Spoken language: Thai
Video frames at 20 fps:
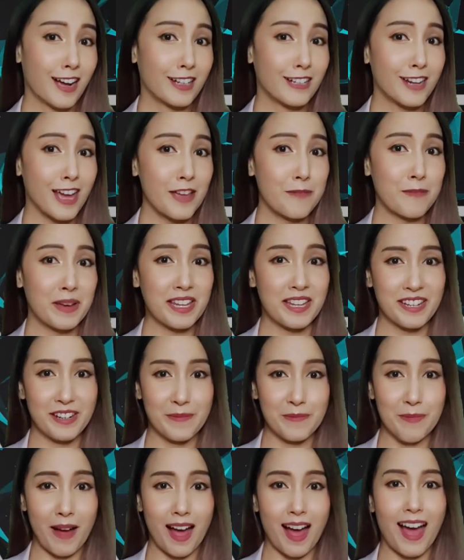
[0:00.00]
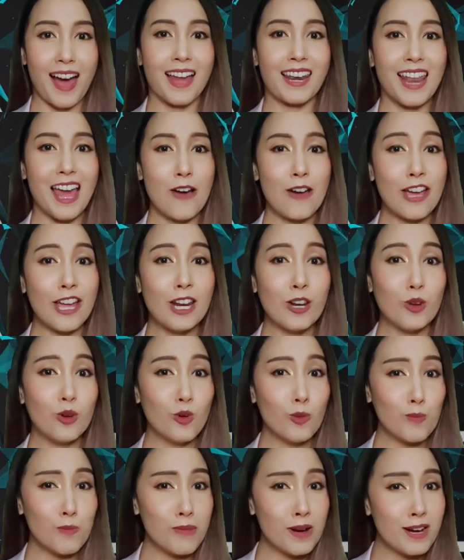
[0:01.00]
กใครไปเดินป่าแล้วเห็นลู
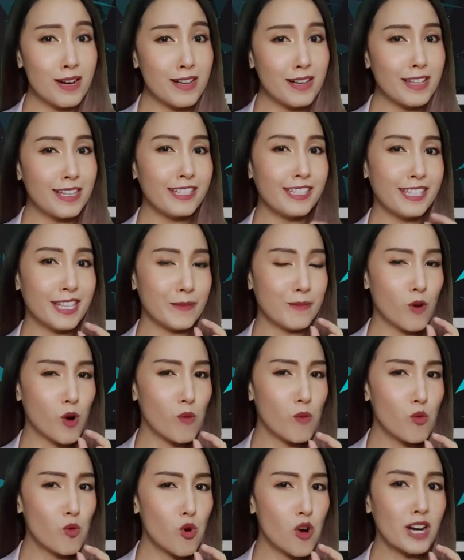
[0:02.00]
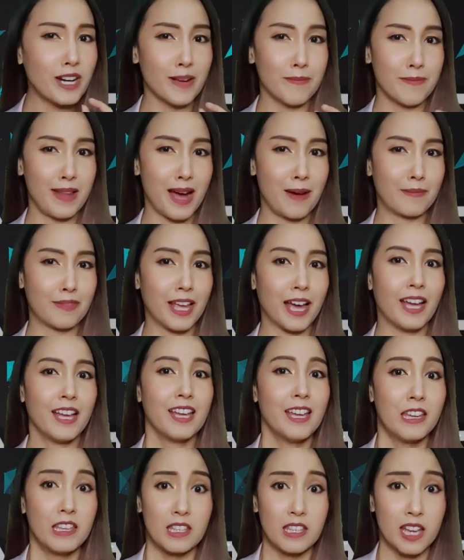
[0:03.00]
กเบอร์รี่สีม่วงๆดำๆเนี่ย
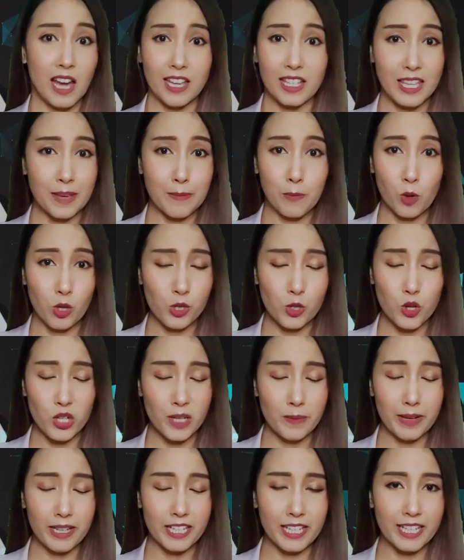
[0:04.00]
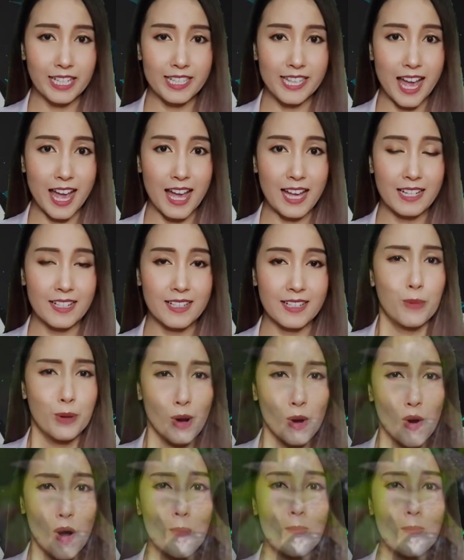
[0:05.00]
อย่าหยิบมั่วซั่วขึ้นมากินนะจ๊ะ เพราะว่า